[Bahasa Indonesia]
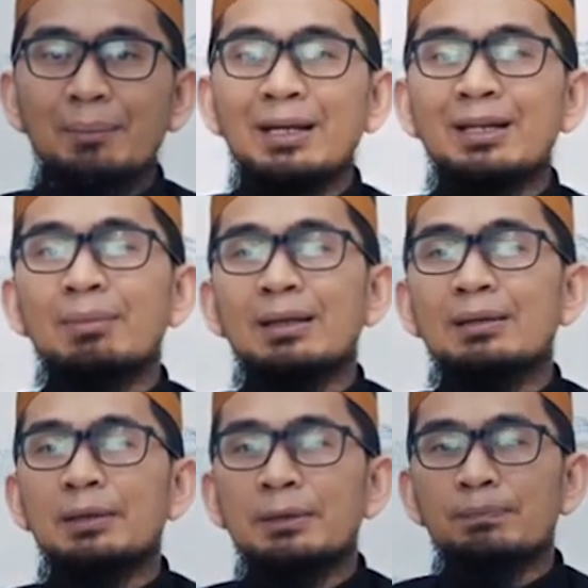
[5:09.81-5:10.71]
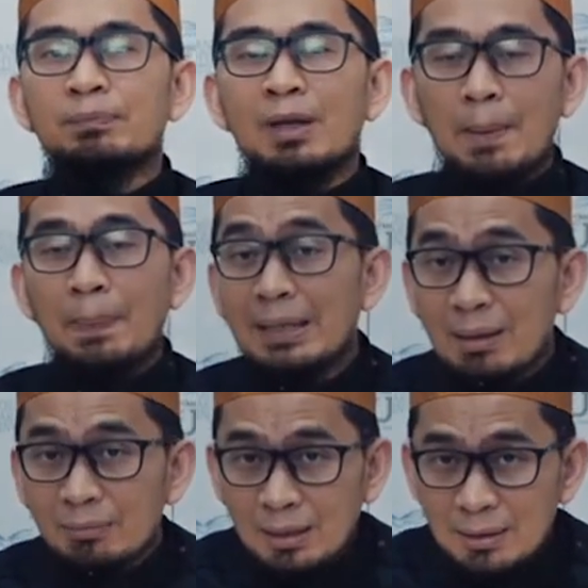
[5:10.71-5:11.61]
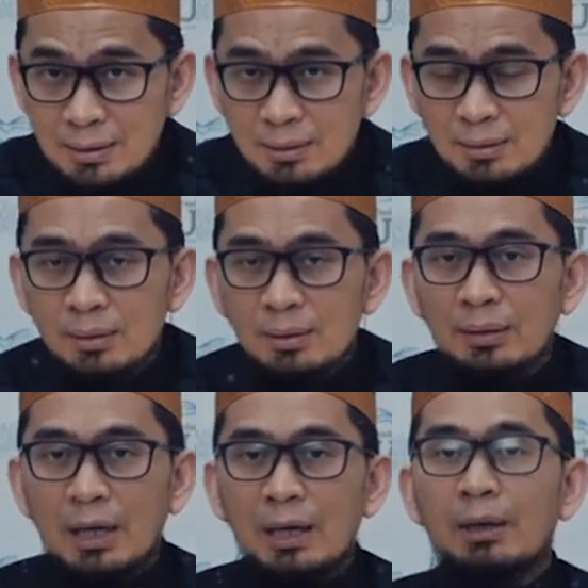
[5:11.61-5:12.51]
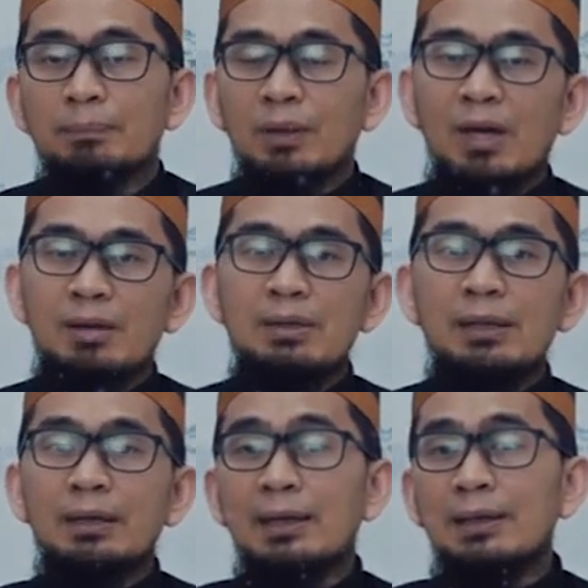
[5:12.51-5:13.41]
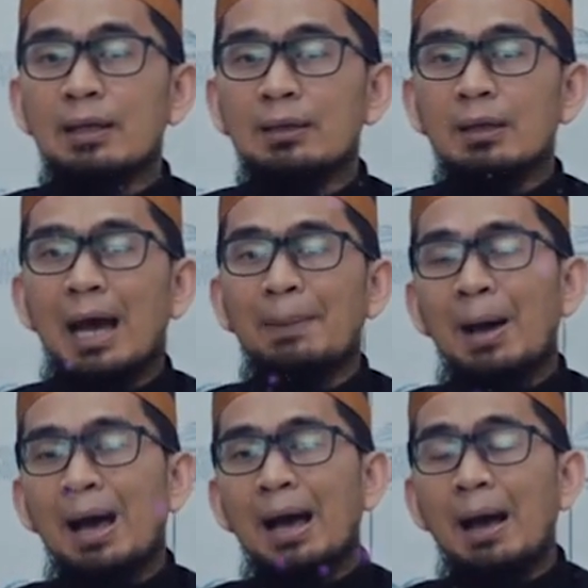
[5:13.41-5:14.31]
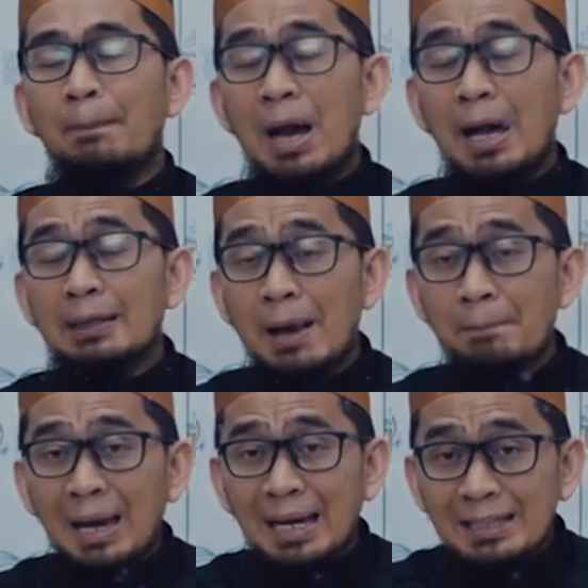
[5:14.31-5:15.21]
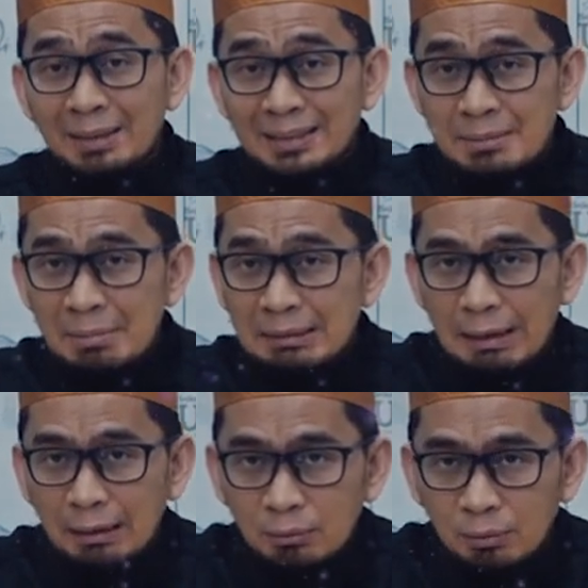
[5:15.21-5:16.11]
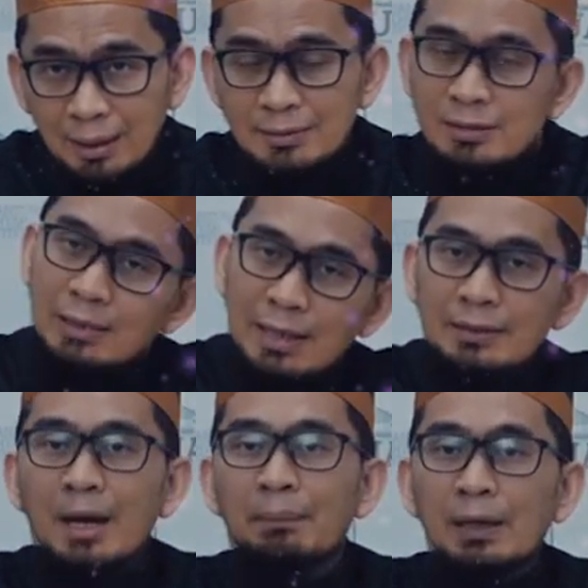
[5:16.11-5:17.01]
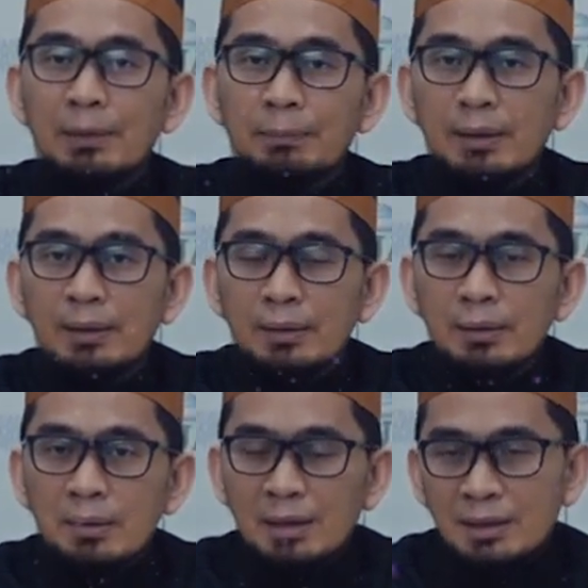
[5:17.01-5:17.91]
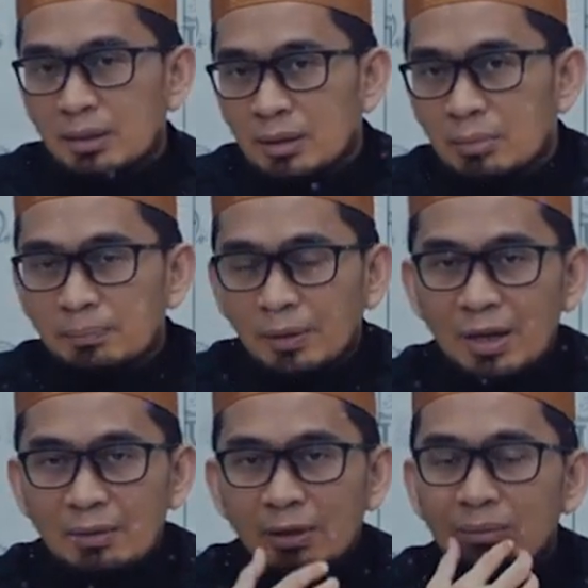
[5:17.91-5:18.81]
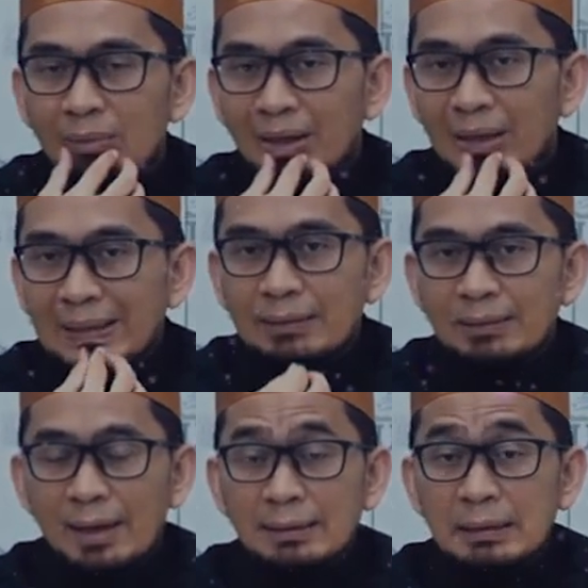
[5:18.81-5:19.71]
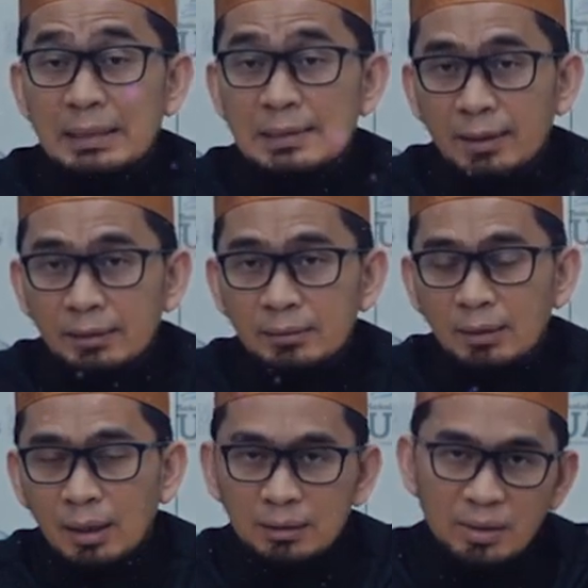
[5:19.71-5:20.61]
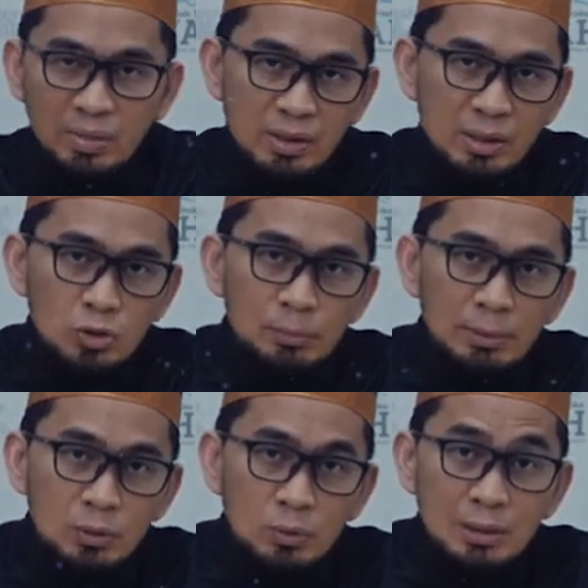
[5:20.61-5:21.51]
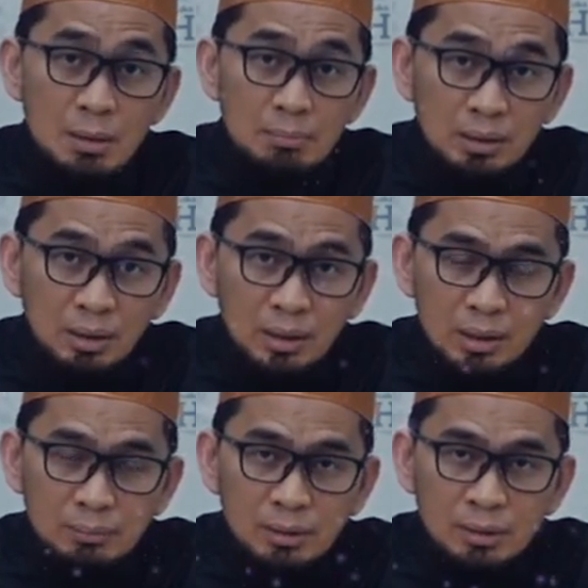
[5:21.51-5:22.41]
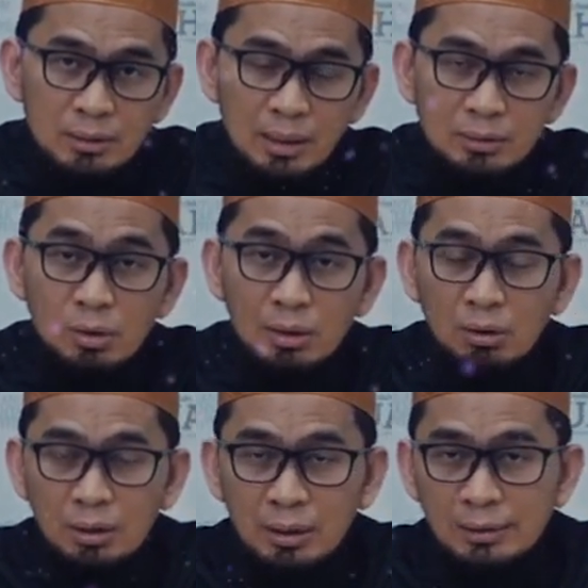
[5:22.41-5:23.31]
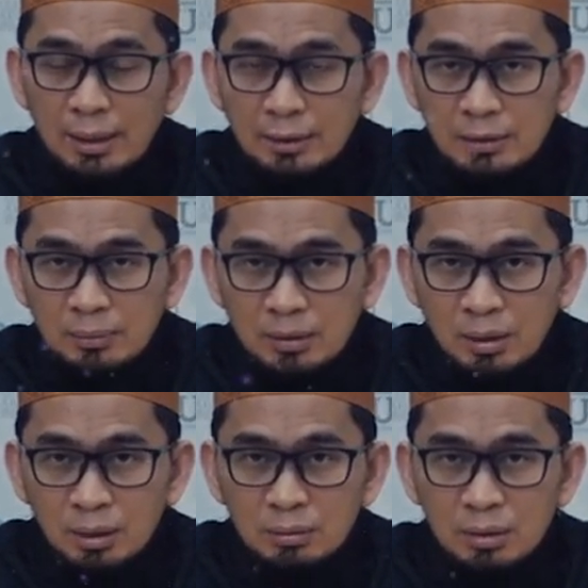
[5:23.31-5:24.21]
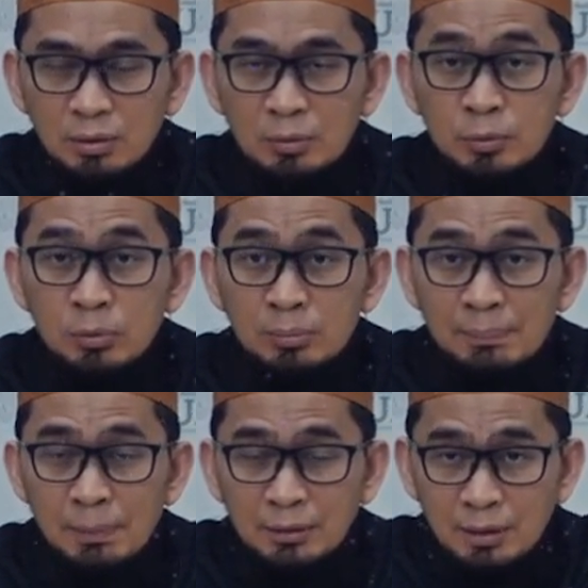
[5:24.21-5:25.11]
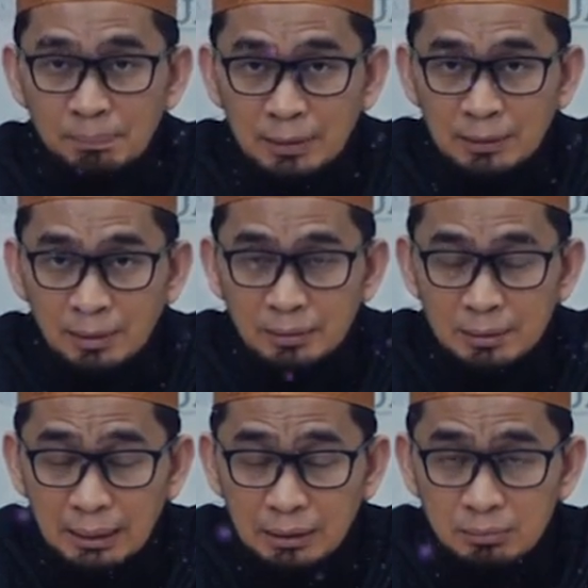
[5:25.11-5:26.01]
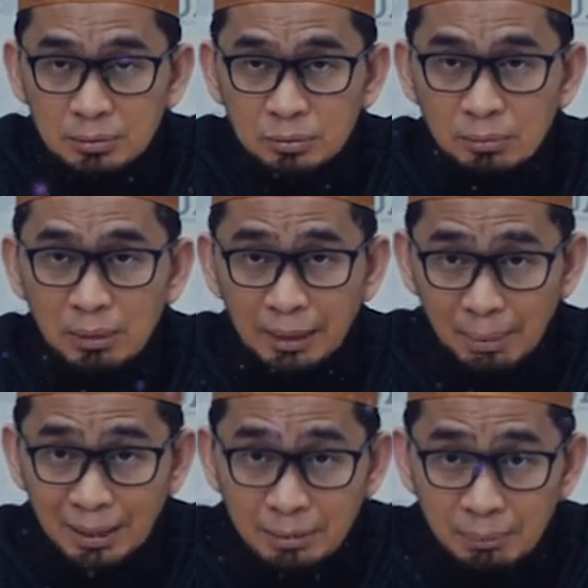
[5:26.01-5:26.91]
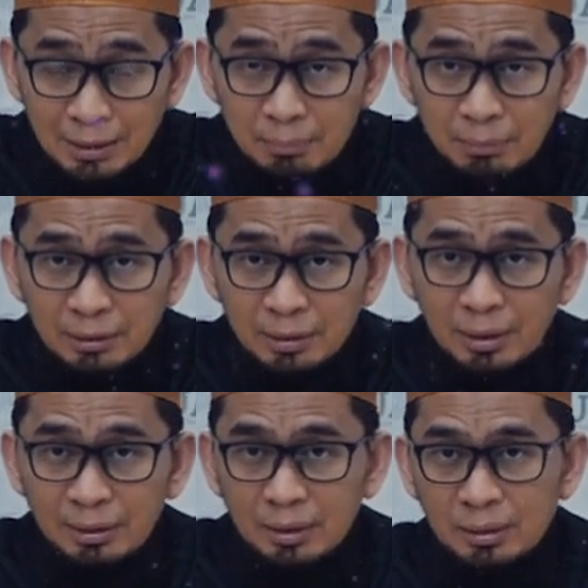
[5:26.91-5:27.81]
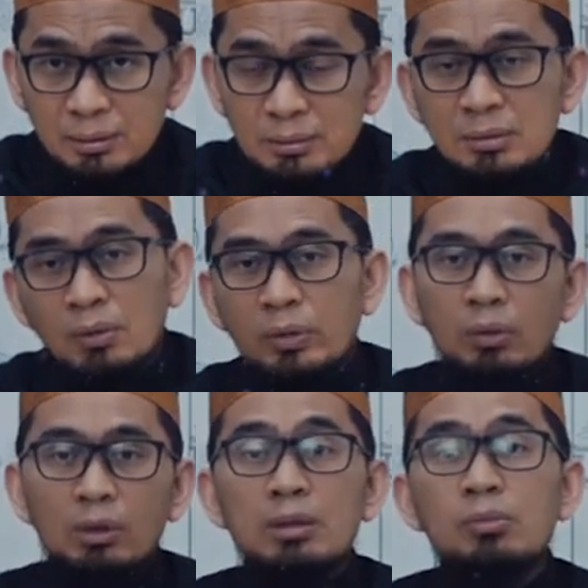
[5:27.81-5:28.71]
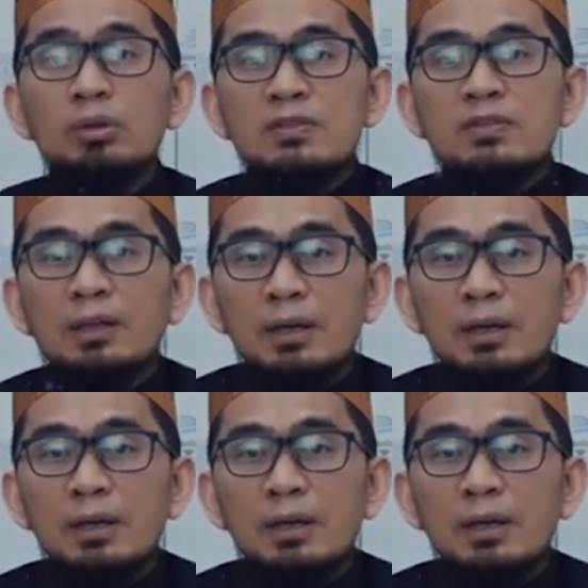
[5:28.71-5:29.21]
amalan-amalannya. Apa diantaranya? Ya, yang pertama ya kita lihat apa, apa ada apa kalimat iman di Al-Qur'an setelahnya amal apa? Kalimat iman pertama Al-Baqarah di ayat ketiga kan, alladzina yu'minuna bil ghaib yaitu orang-orang yang yakin kepada Allah walaupun belum nampak dalam pandangannya yakin betul bagaimana menanamkan keyakinan itu wa yuqimuna